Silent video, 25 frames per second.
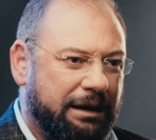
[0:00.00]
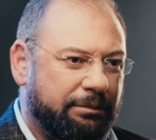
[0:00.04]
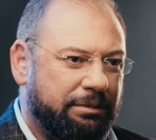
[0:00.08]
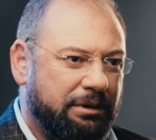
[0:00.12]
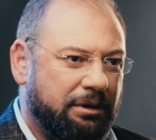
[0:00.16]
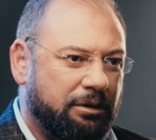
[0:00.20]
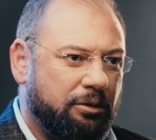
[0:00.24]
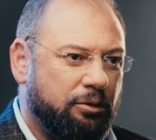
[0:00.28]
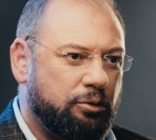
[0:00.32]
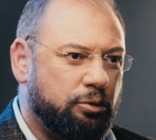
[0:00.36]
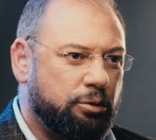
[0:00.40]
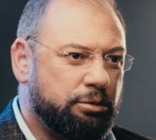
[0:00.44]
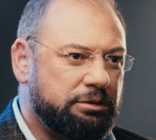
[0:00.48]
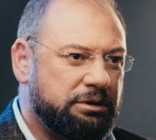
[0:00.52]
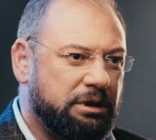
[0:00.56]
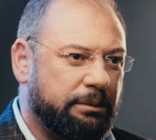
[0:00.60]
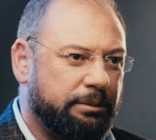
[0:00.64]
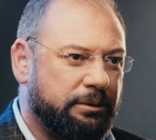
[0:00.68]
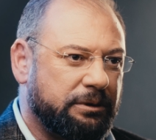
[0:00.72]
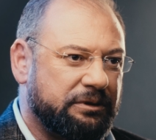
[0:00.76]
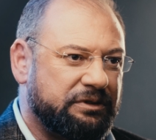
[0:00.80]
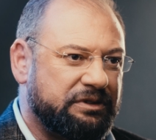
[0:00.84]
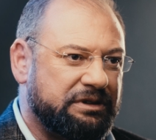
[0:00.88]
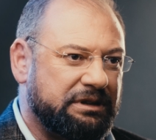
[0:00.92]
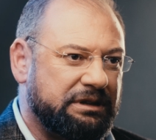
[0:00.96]
aber auch
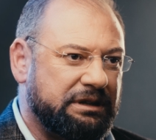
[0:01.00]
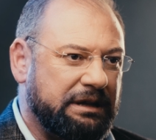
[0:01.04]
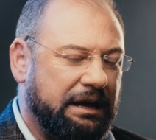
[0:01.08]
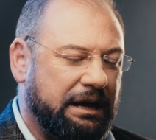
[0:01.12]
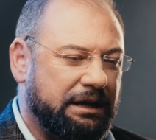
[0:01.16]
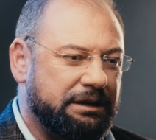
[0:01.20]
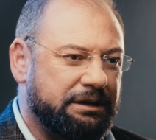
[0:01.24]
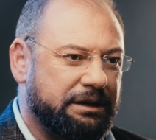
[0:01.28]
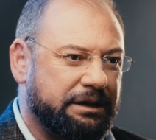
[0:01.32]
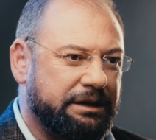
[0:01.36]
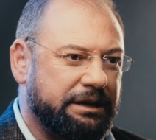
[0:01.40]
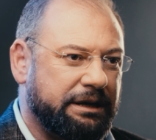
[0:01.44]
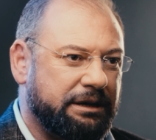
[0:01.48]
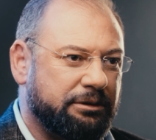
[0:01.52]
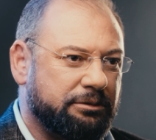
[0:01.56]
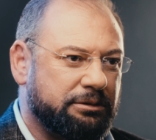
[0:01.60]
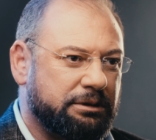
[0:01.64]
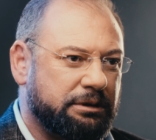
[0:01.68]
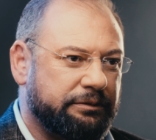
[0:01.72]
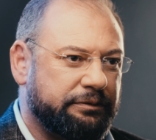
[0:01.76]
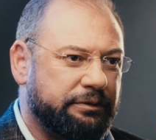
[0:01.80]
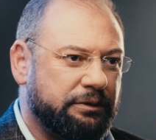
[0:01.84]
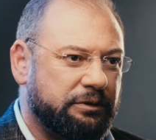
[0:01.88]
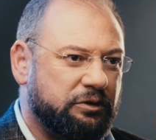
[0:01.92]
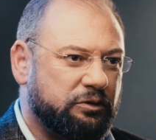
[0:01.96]
100% Anerkennung
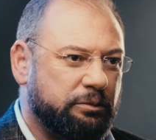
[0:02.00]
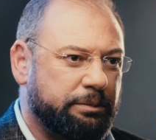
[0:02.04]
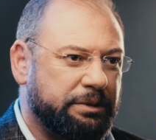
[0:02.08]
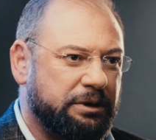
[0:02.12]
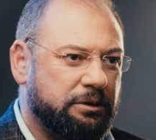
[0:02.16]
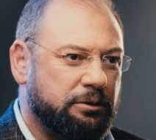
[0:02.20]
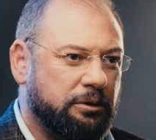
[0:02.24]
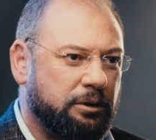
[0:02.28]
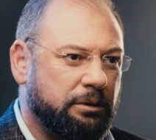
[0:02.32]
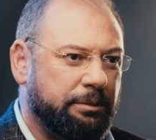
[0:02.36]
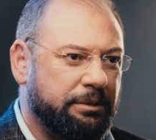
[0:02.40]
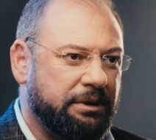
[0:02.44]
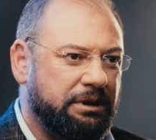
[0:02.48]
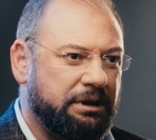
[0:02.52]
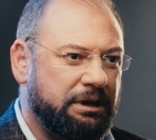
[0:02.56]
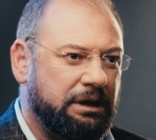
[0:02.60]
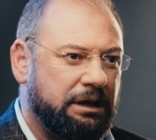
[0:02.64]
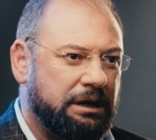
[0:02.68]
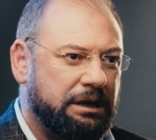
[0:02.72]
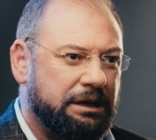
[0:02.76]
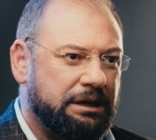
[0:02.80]
dafür zu bekommen,